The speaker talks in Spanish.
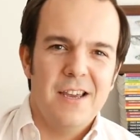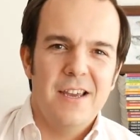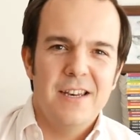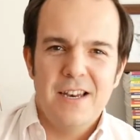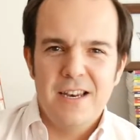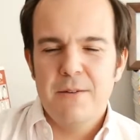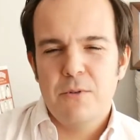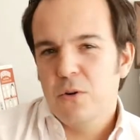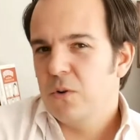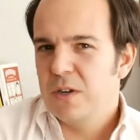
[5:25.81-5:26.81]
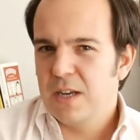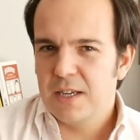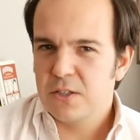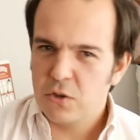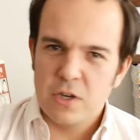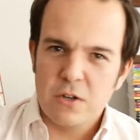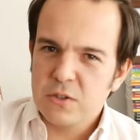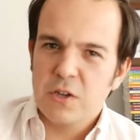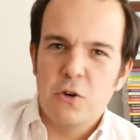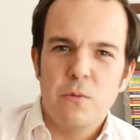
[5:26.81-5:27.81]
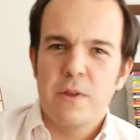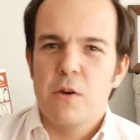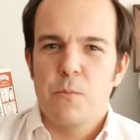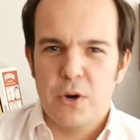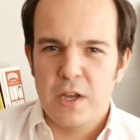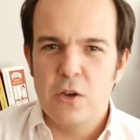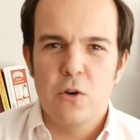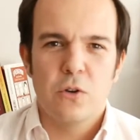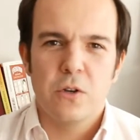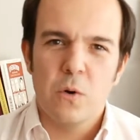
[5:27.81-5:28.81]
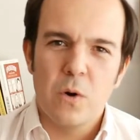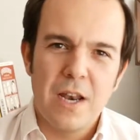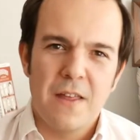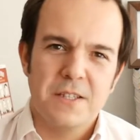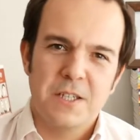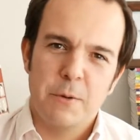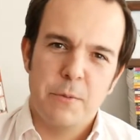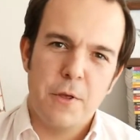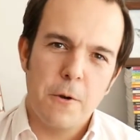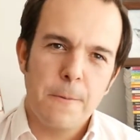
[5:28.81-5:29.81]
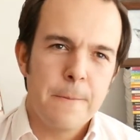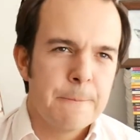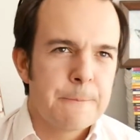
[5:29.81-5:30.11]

en el libro o en la historia, os dejo el vídeo por ahí o en la descripción